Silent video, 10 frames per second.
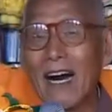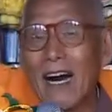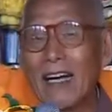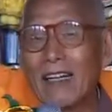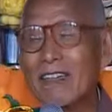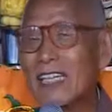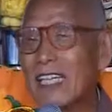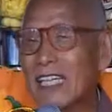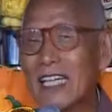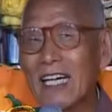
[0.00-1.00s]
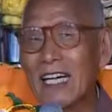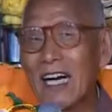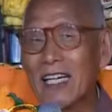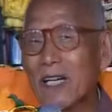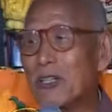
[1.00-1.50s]
啊，有几十
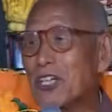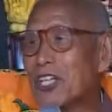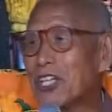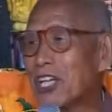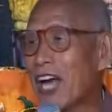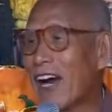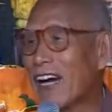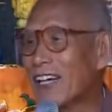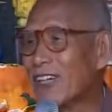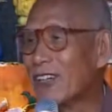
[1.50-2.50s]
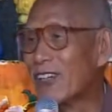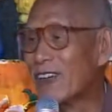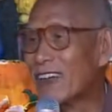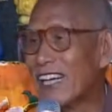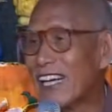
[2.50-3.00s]
个，有几千个都
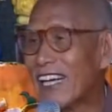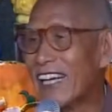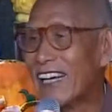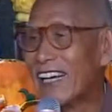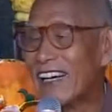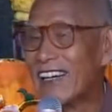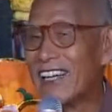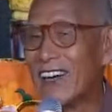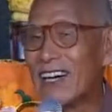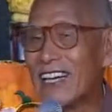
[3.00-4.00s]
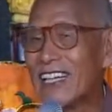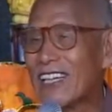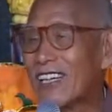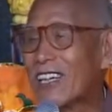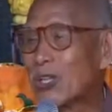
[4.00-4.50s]
有的，那么
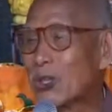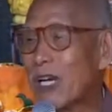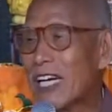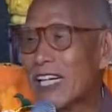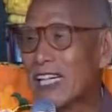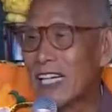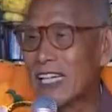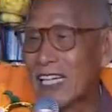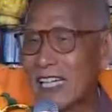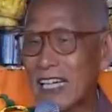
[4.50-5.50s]
那叫做随生